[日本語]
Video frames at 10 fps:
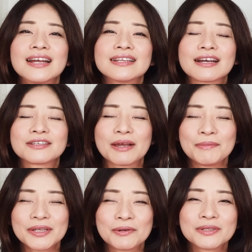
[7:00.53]
たくさん
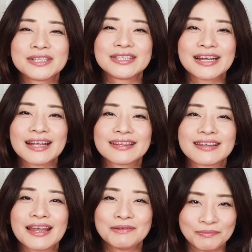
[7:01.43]
見てほしいなっ
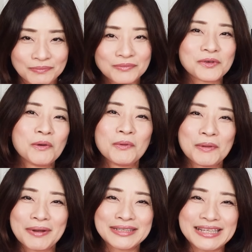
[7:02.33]
て、うん、思
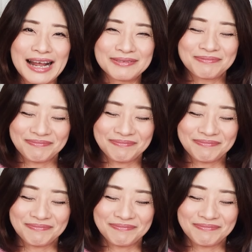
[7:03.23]
いました。